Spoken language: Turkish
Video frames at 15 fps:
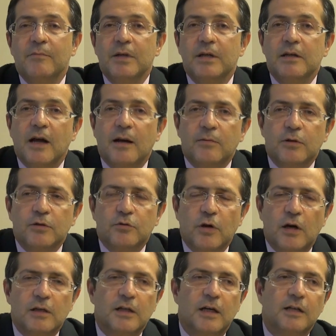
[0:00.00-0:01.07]
bir
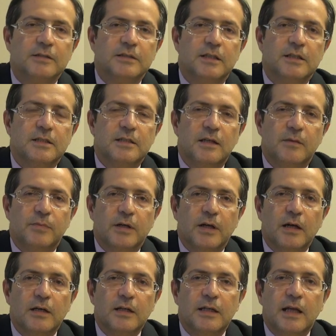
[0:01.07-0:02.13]
laboratuvar kan testi
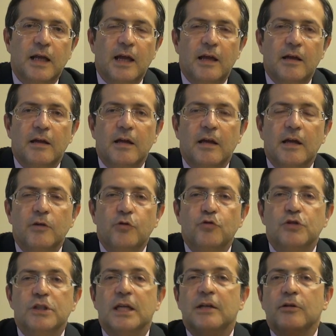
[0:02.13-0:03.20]
yaparak yine e,
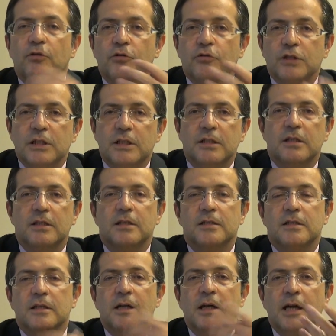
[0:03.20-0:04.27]
yüksek lökosit
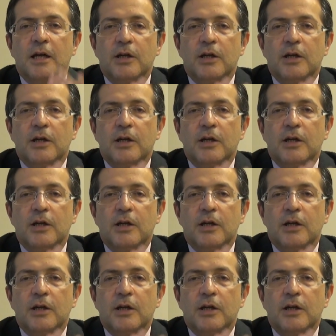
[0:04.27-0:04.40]
sayısı,